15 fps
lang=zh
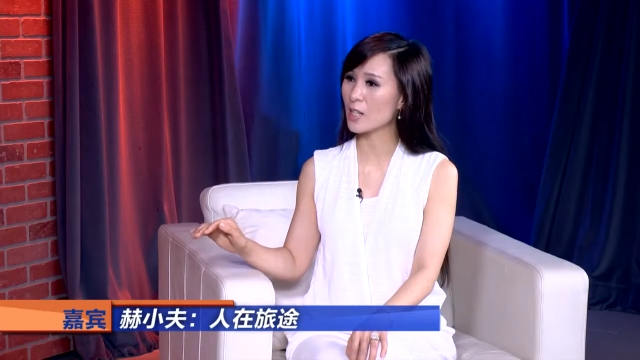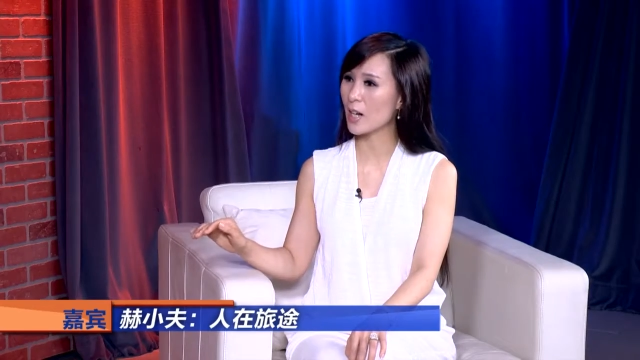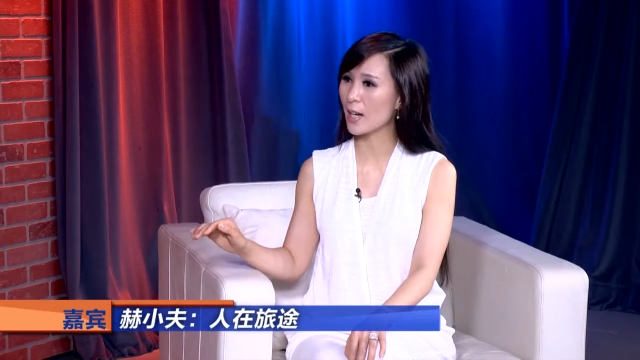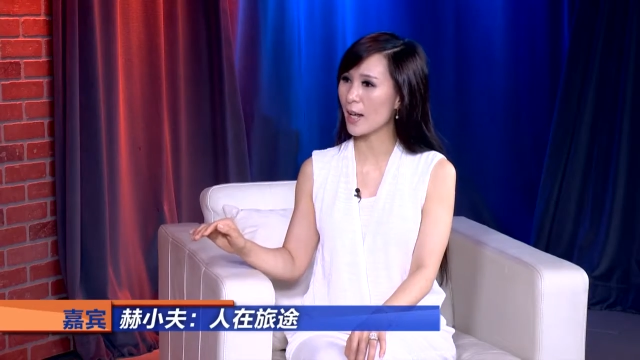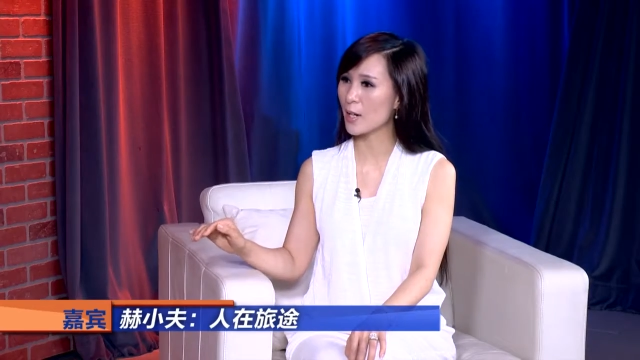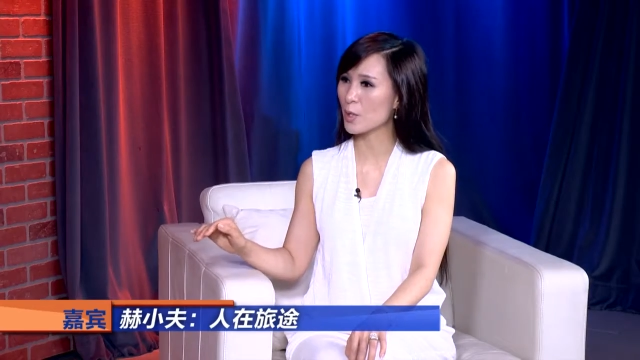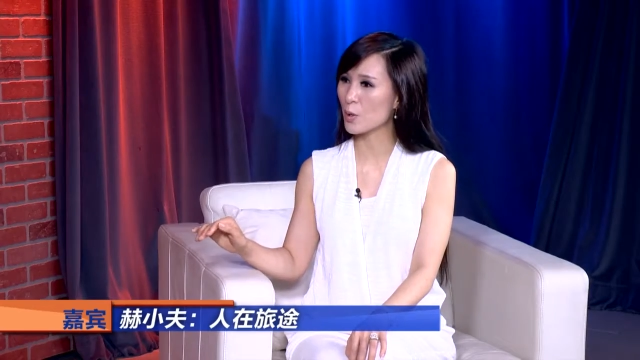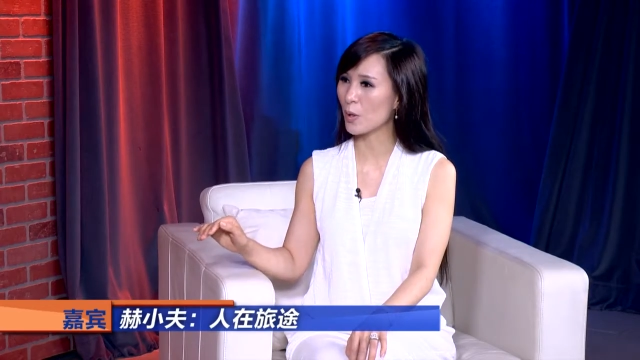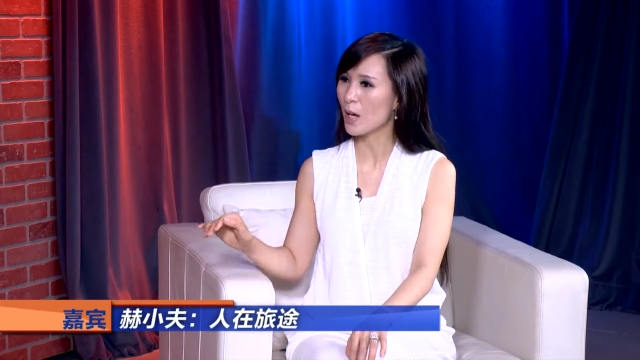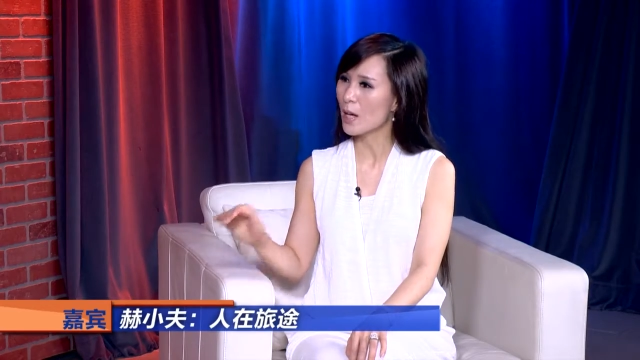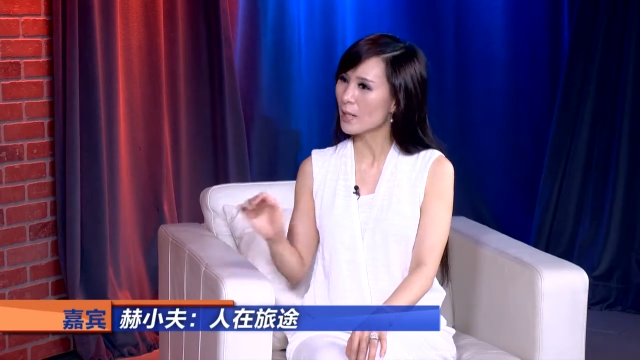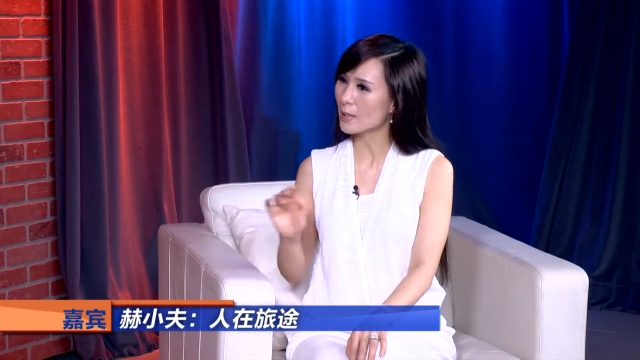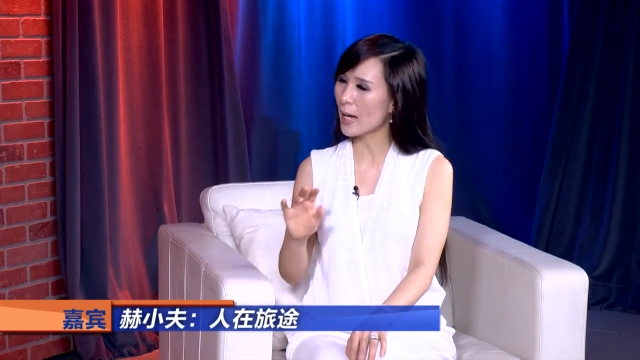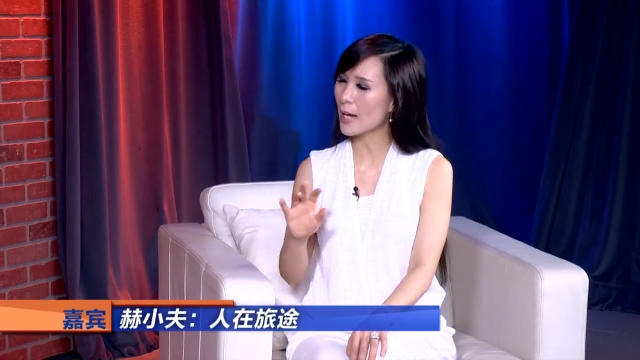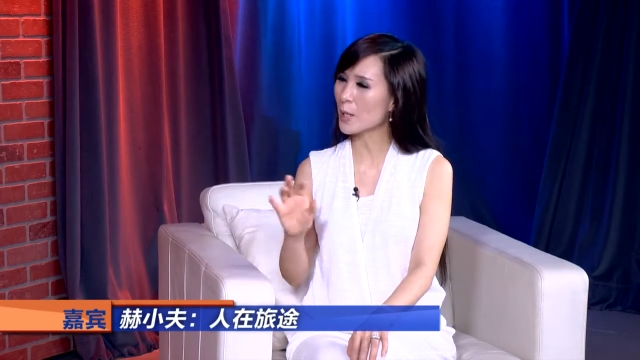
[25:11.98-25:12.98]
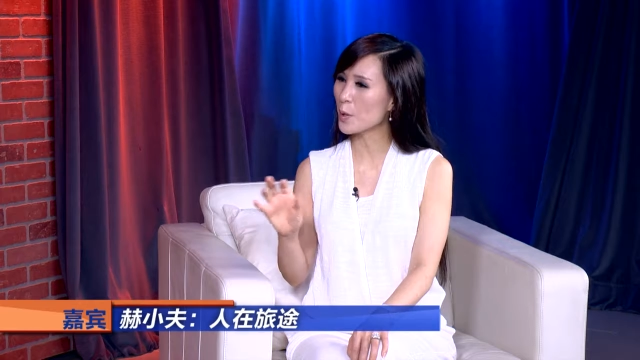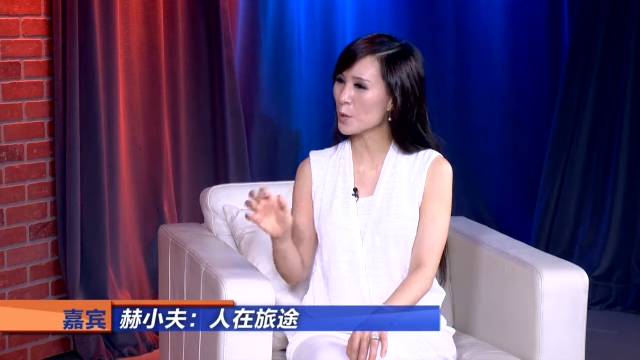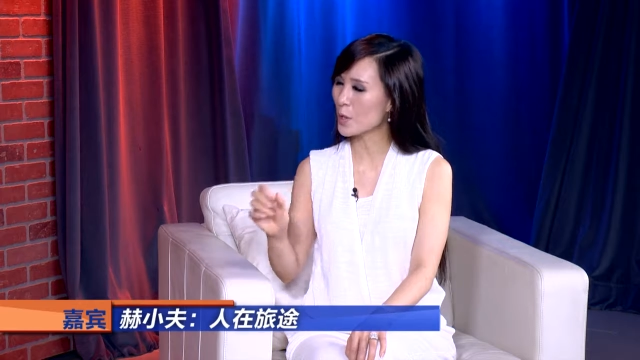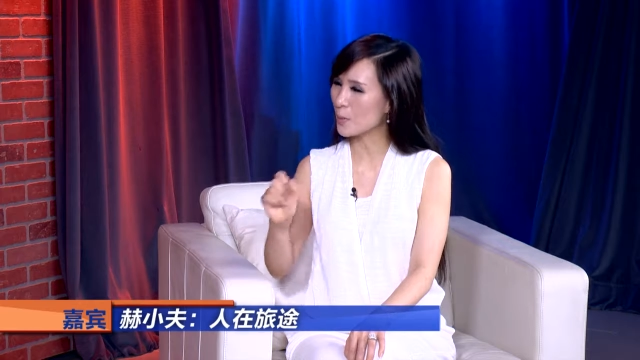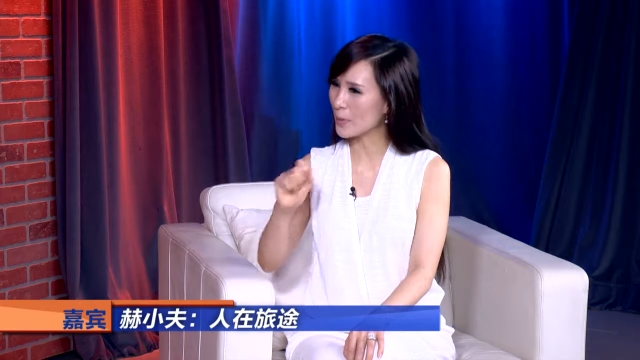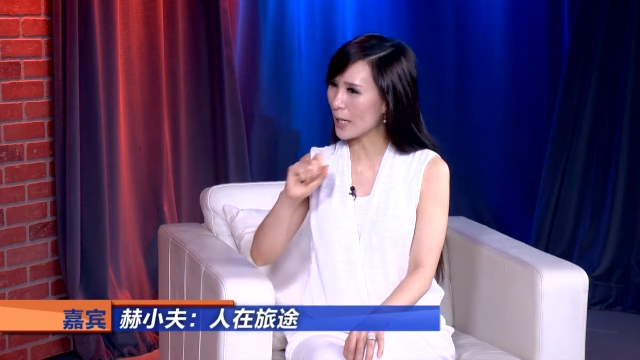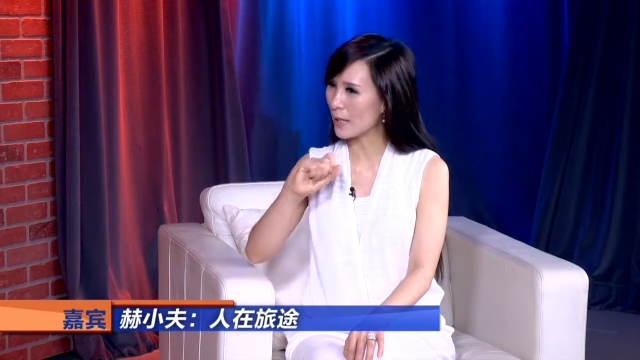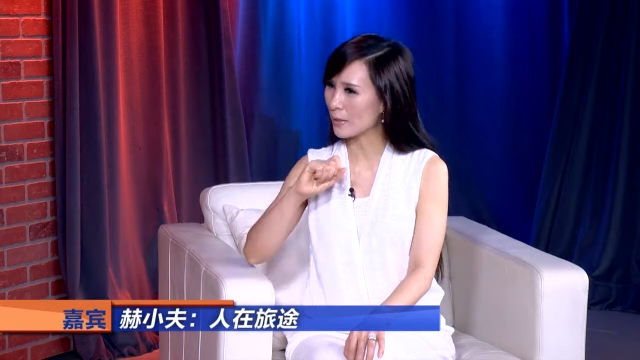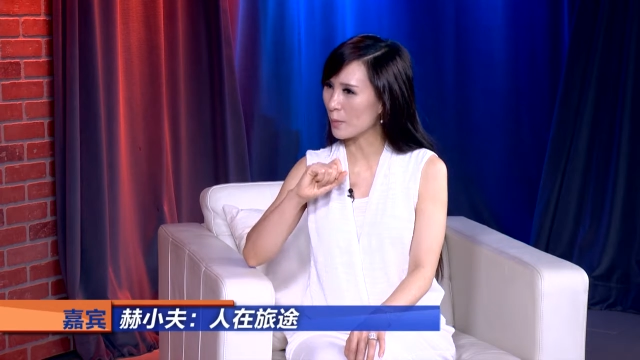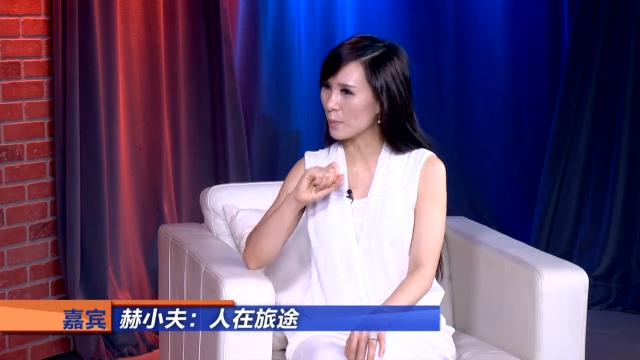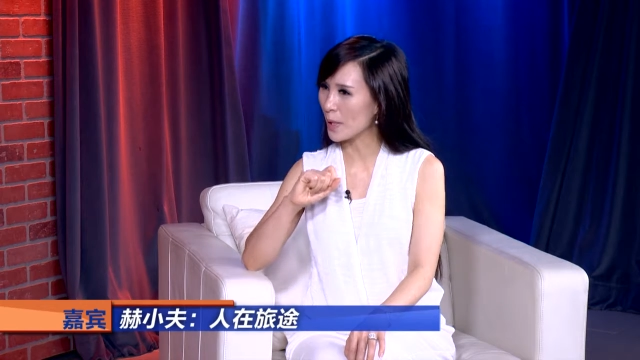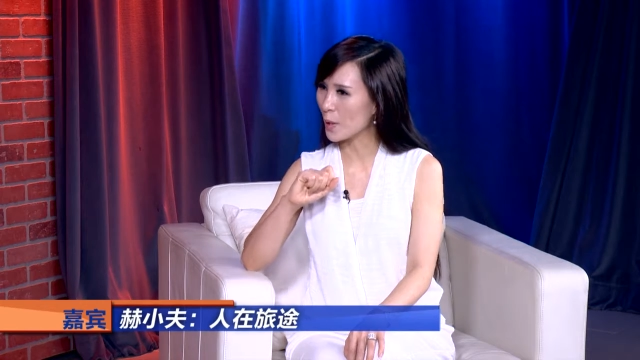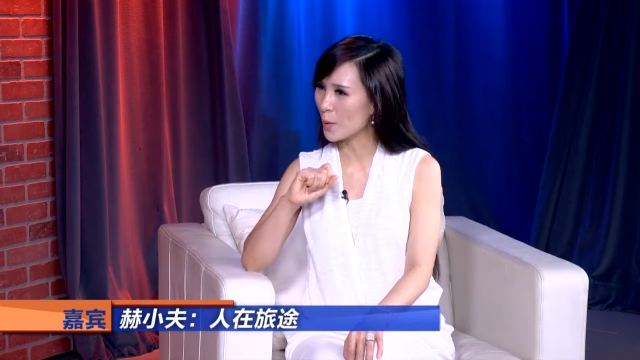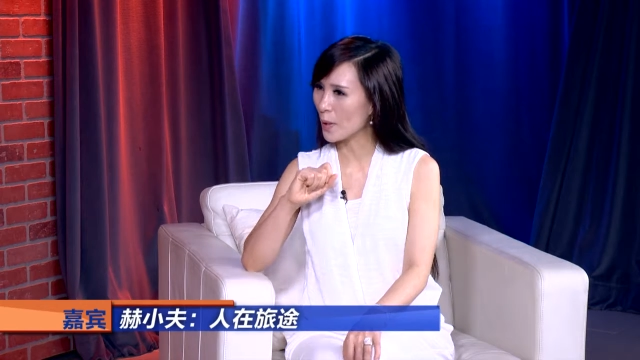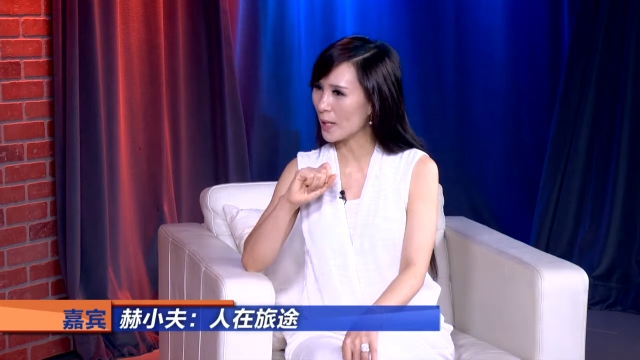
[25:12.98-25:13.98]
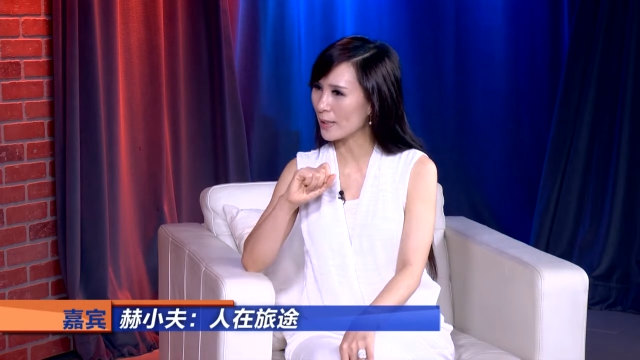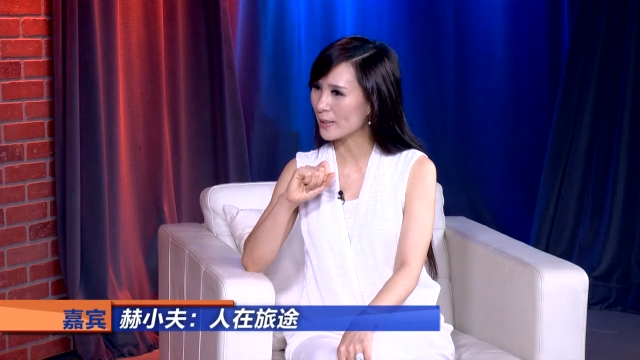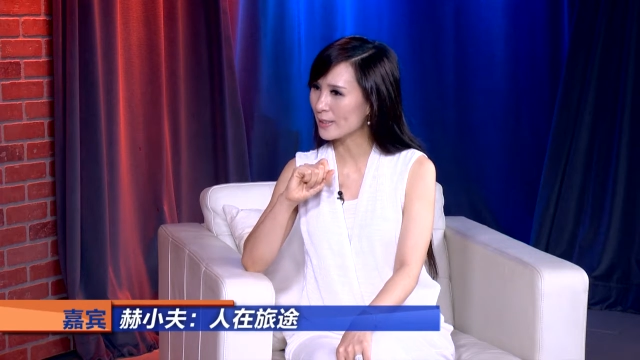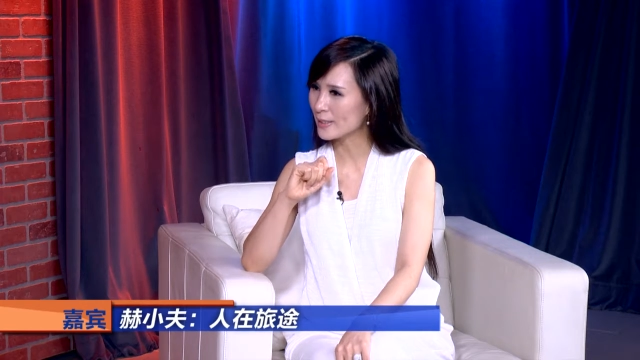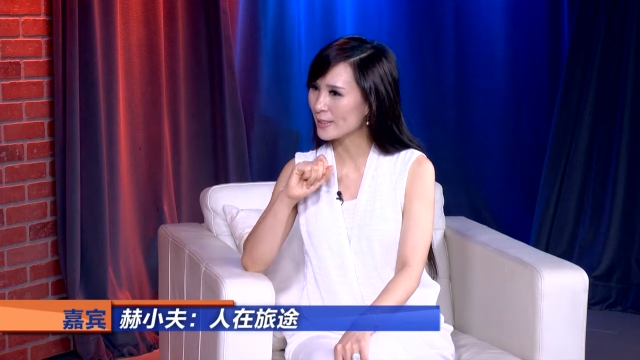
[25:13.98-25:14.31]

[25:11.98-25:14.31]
上来说，它有什么样的变化呢？